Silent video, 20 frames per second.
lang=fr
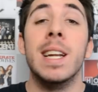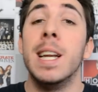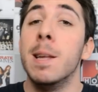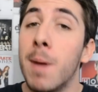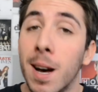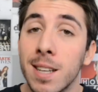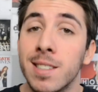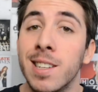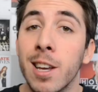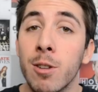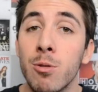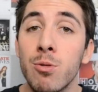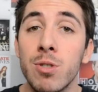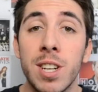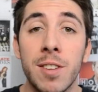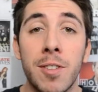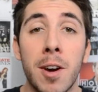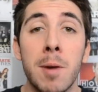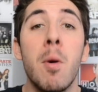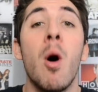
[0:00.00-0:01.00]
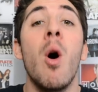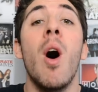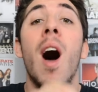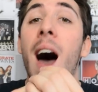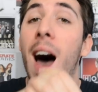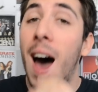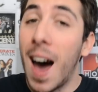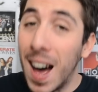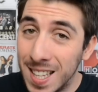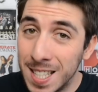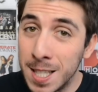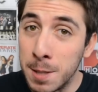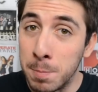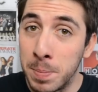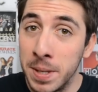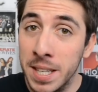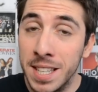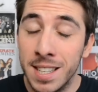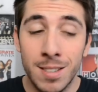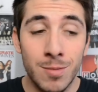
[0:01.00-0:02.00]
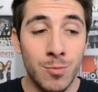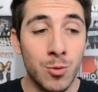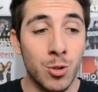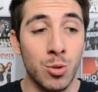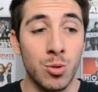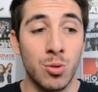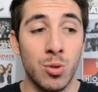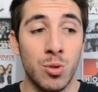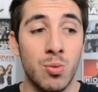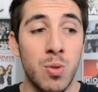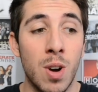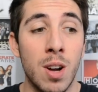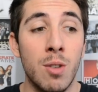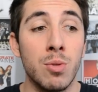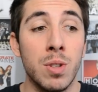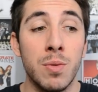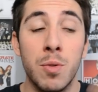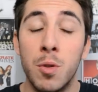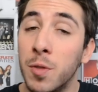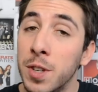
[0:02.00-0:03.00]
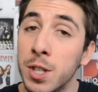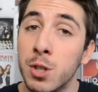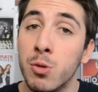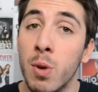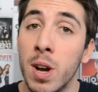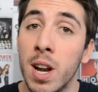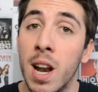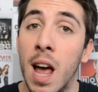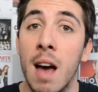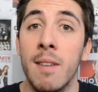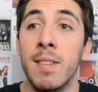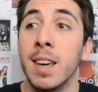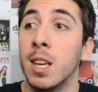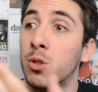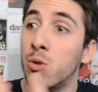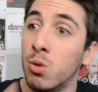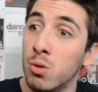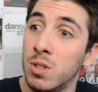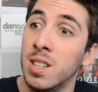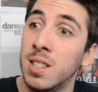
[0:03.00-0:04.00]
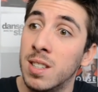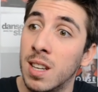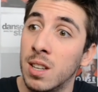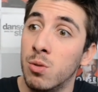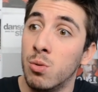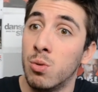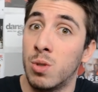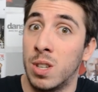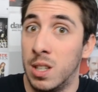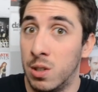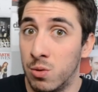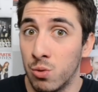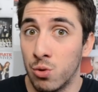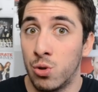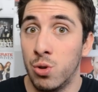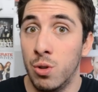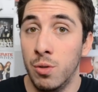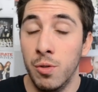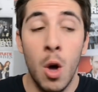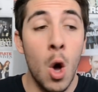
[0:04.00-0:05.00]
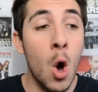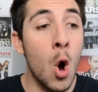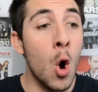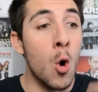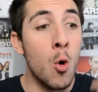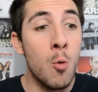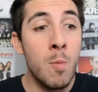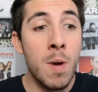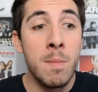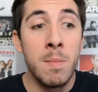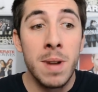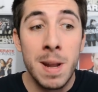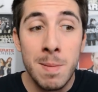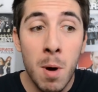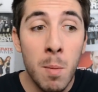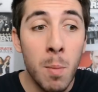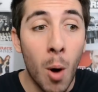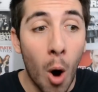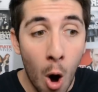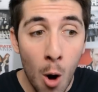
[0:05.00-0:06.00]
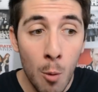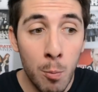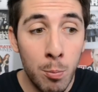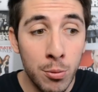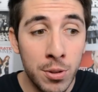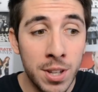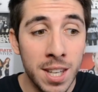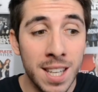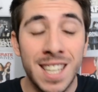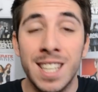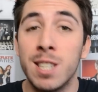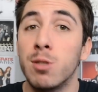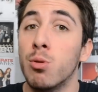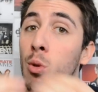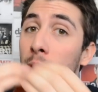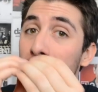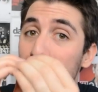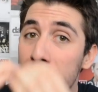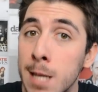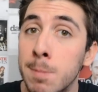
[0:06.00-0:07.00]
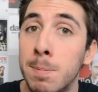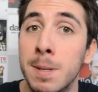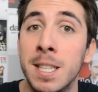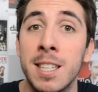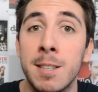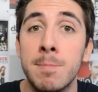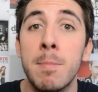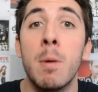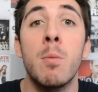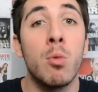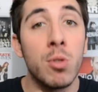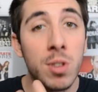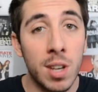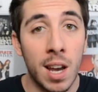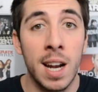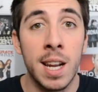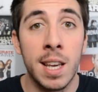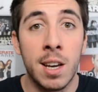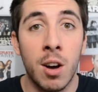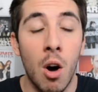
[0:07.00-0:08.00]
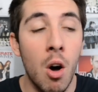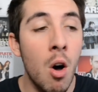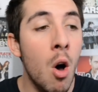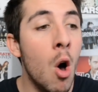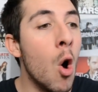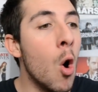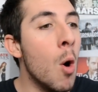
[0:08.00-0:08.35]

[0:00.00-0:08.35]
Les bracelets rouges est vraiment atypique, que ce soit au niveau visuel avec deux des ados qui sont chauves, ou même les membres amputés qui sont explicitement montrés à l'écran,